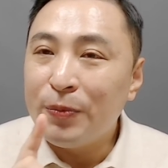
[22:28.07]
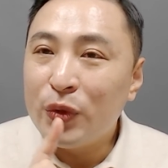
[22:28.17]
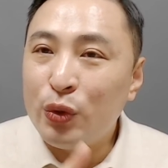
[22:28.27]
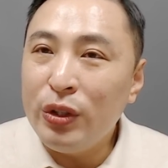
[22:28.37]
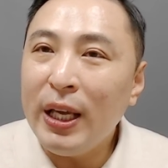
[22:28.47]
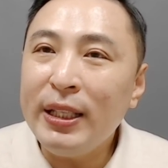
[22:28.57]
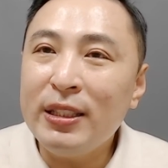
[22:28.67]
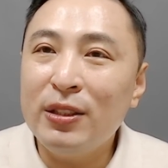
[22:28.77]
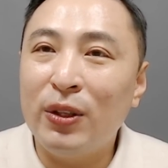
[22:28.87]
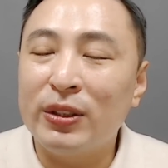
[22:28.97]
뒤에
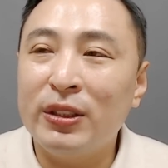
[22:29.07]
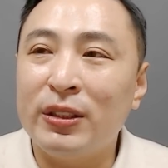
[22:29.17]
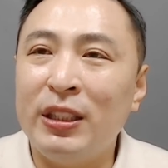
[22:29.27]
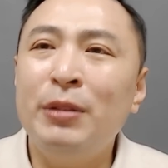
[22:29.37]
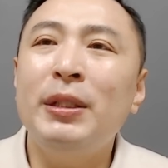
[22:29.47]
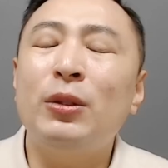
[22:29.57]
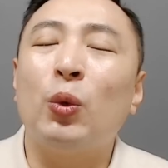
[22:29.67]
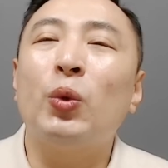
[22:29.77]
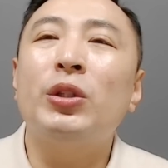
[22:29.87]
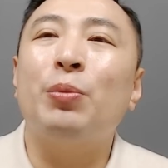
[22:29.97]
있는 거는 이미
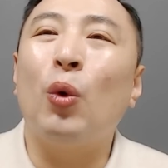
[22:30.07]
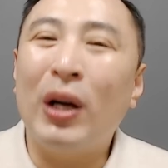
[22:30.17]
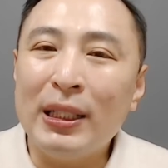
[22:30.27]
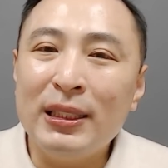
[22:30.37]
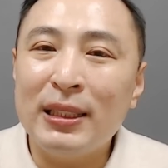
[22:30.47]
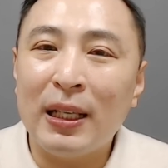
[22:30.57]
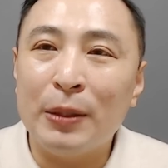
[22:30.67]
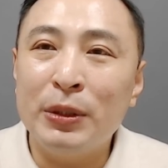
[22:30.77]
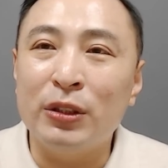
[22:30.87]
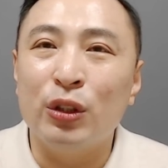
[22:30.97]
도로를 못 가진
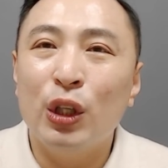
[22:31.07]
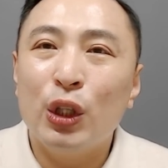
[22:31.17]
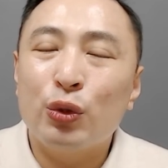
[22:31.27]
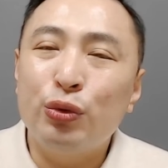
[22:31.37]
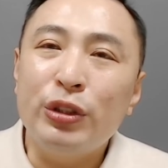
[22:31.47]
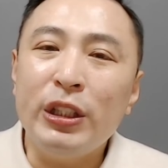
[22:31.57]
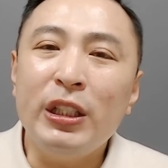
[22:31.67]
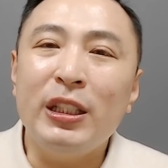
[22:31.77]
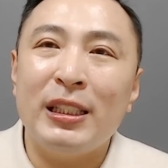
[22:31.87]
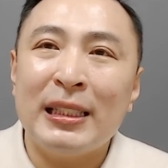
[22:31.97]
사람은
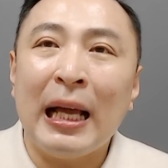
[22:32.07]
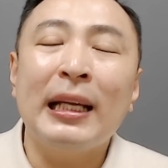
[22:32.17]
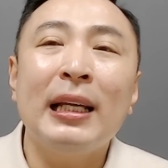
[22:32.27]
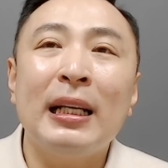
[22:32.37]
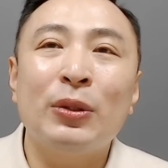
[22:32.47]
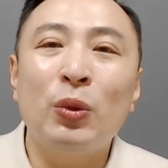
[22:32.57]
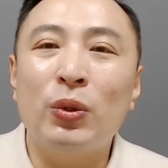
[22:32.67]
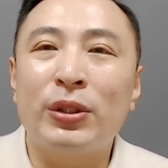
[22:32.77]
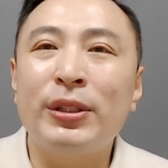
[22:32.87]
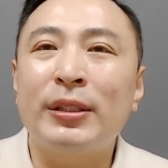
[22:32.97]
굳이 싸게라도
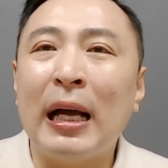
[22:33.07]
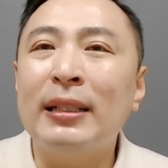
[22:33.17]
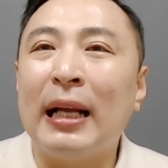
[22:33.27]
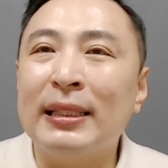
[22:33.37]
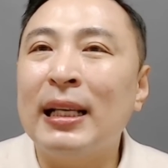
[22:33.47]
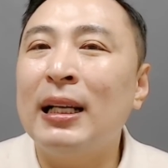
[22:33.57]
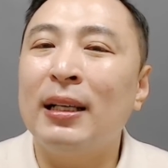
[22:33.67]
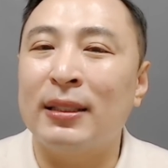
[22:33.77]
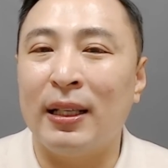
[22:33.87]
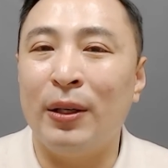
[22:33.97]
그 땅을 안 살라
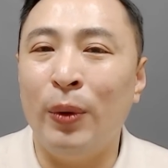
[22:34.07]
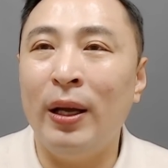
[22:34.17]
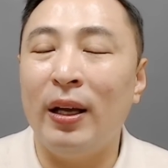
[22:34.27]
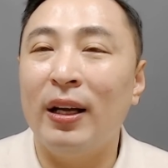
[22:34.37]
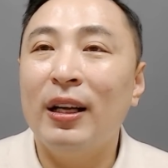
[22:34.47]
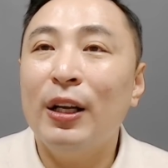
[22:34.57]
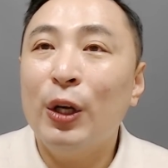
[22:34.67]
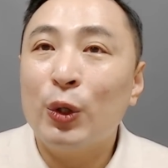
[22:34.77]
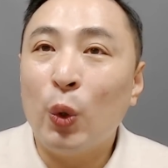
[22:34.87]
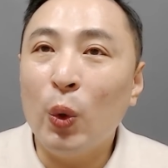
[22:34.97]
그래. 왜?
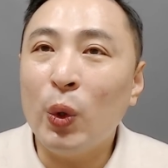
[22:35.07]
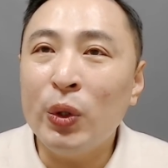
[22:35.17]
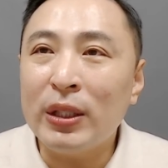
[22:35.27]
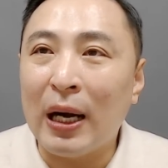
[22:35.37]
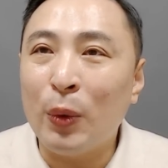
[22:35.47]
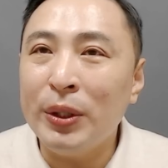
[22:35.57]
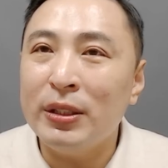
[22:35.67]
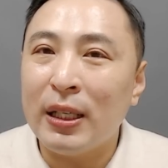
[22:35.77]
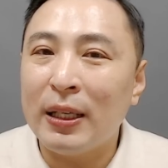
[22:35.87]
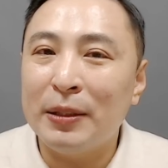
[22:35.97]
도로를 갖고 있는
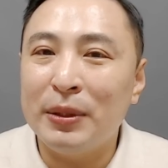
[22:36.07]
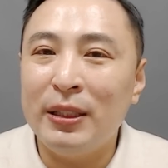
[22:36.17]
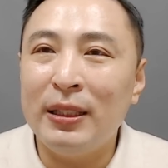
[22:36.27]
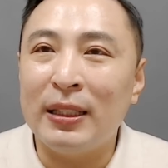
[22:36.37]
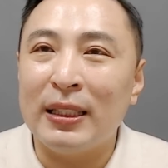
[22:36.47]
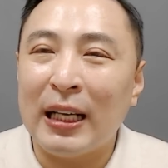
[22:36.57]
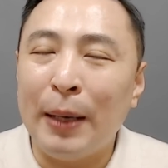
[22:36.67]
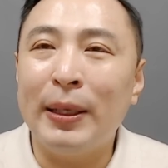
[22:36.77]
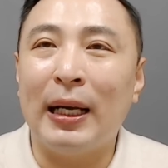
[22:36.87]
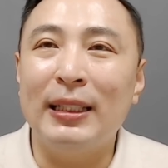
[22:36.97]
사람이
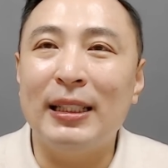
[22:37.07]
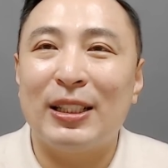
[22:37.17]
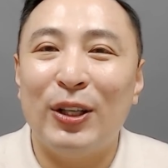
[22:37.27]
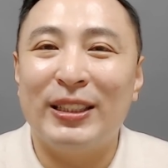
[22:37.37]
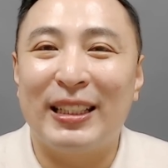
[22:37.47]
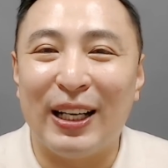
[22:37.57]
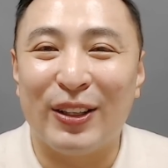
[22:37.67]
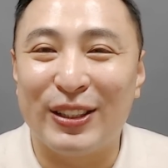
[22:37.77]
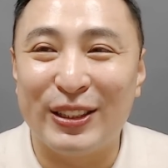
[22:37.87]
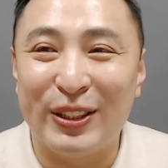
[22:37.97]
가만 안 있을 거니까요.
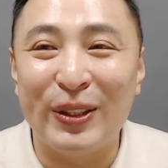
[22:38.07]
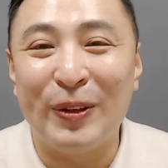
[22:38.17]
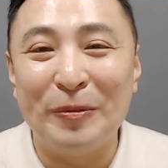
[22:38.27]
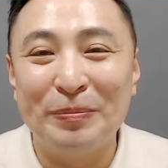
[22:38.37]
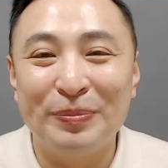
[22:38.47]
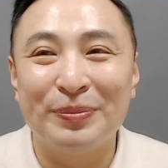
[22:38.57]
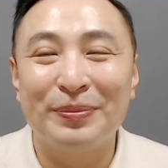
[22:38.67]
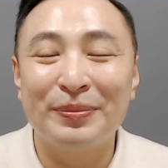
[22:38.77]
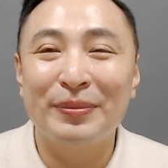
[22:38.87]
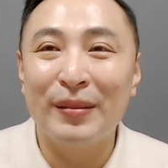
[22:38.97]
그죠?
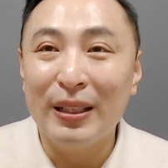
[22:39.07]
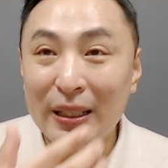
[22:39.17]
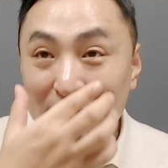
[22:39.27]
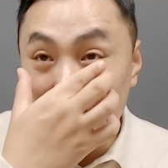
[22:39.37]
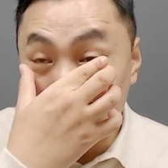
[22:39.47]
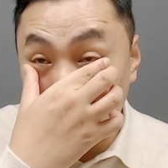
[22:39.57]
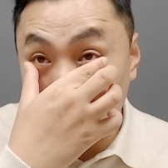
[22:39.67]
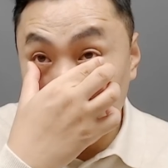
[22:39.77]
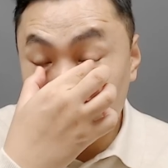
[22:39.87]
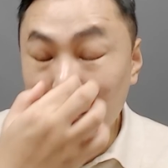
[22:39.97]

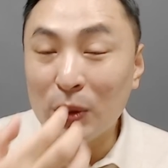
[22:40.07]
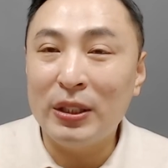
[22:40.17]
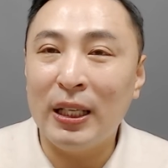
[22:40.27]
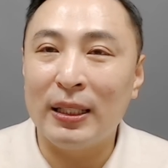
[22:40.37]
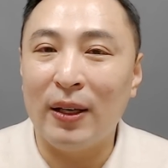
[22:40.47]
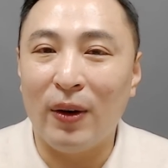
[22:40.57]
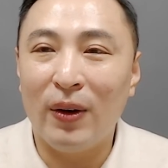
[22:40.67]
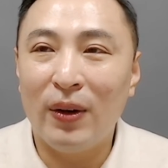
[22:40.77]
그죠? 그럼 어떻게 해야 돼요?